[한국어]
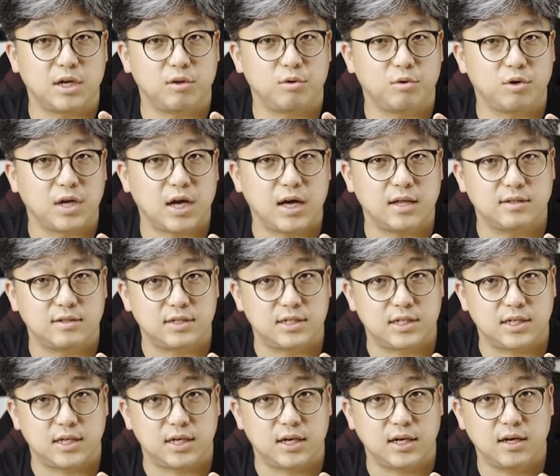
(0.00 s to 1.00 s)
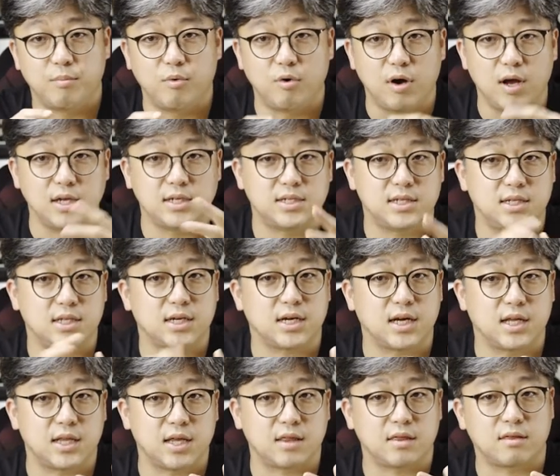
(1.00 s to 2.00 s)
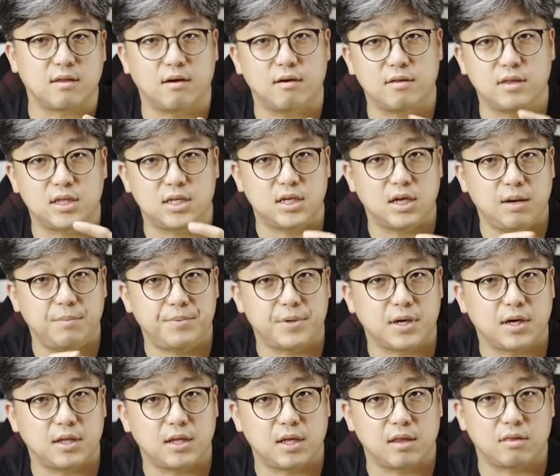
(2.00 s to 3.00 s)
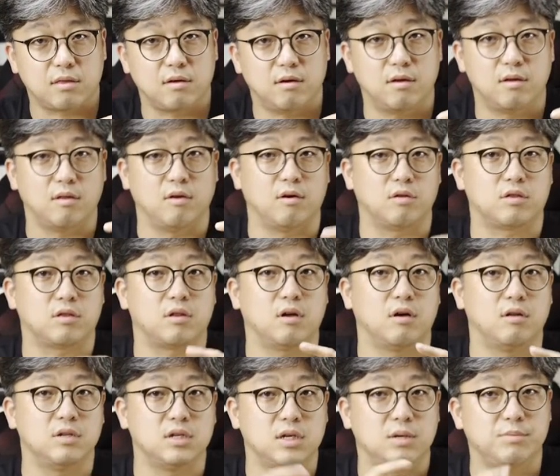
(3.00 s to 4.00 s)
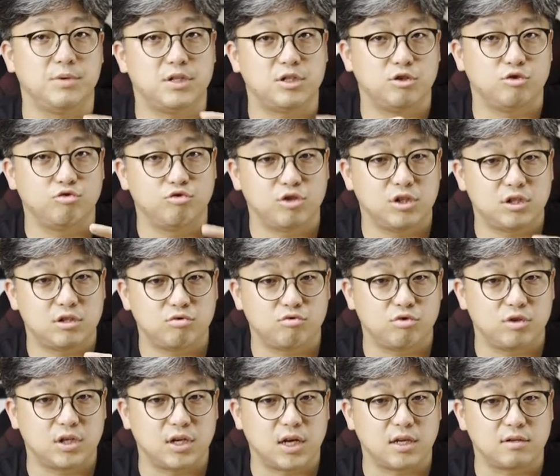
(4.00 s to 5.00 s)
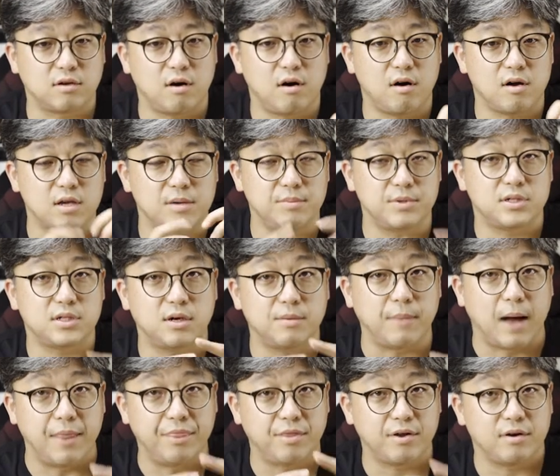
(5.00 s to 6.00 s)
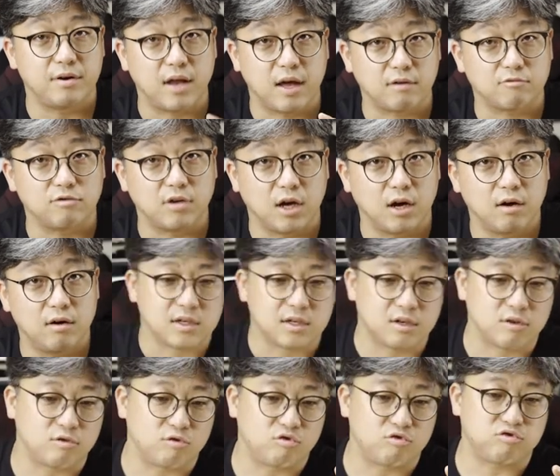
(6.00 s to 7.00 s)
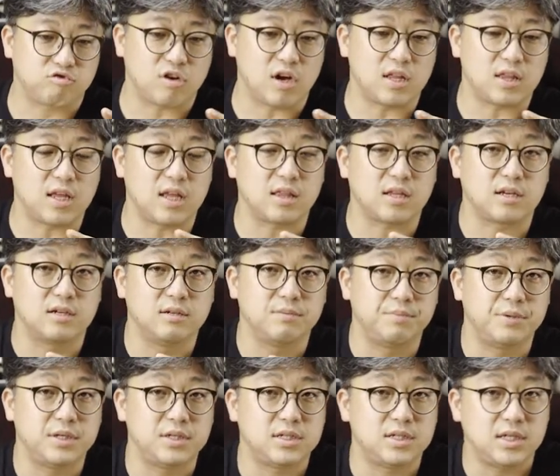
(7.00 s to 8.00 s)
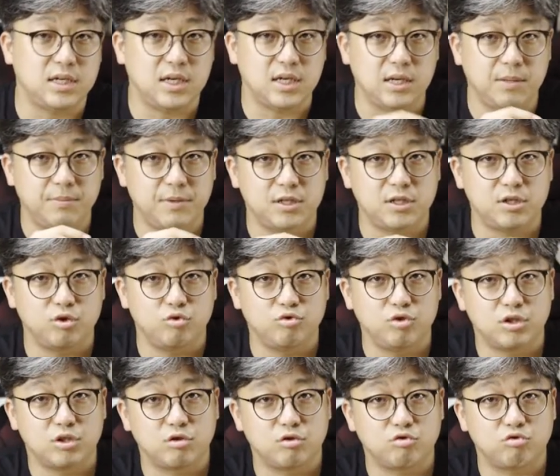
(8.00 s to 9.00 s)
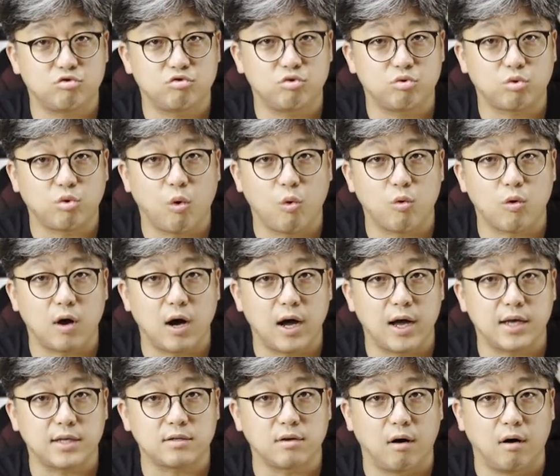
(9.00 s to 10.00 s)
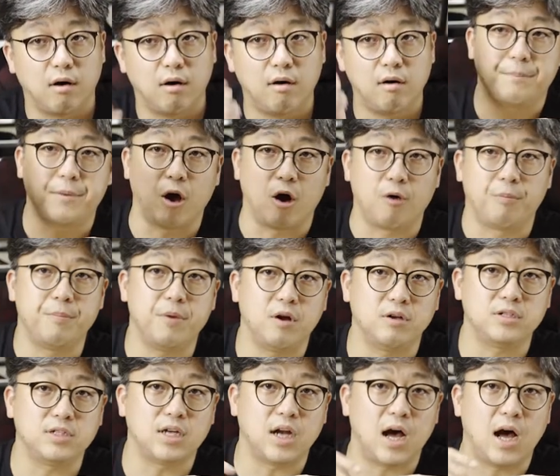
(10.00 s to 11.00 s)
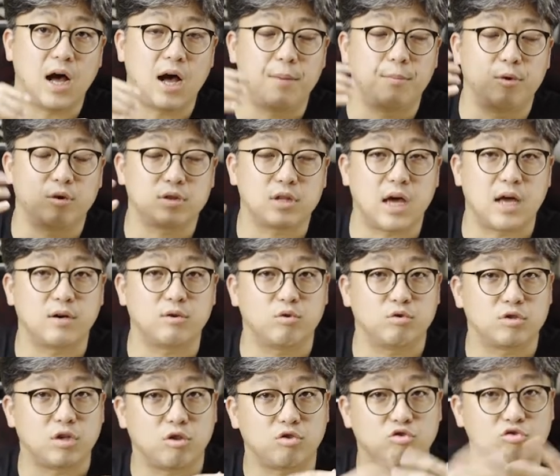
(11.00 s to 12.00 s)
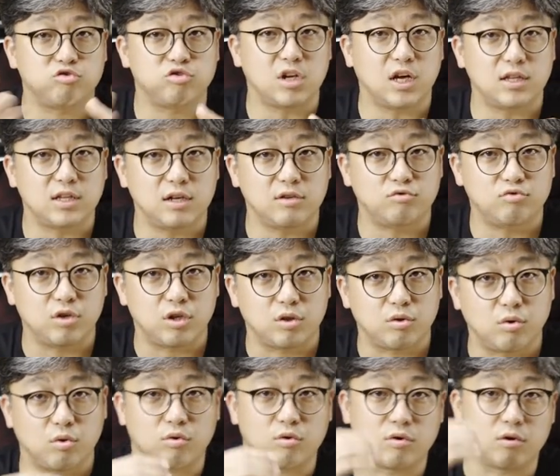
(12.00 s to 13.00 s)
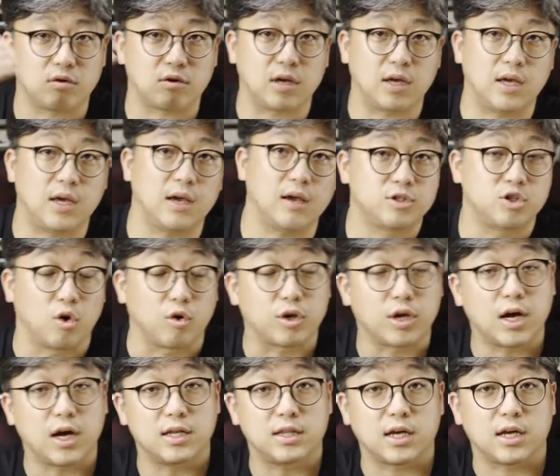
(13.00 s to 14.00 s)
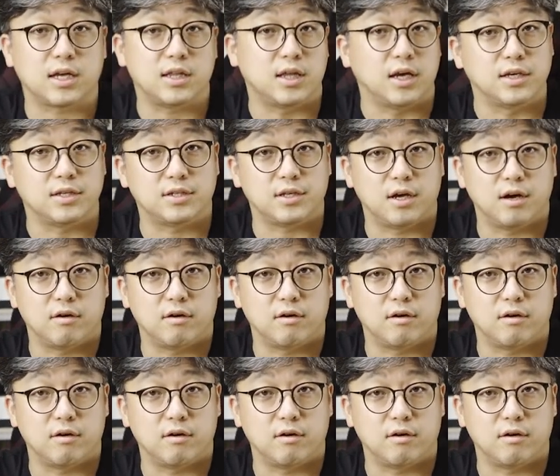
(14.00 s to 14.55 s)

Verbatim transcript: 놀이 하듯이 뭐 LCD가 됐던 DLP가 됐던 어떤 이미지 유닛으로 인해서 이미지를 만들어내고요 그리고 투과된 그 빛이 이미지 유닛을 투, 통과해서 벽면이나 뭐 다른 곳에 투사될 수 있도록 그렇게 전개가 되게 돼 있어요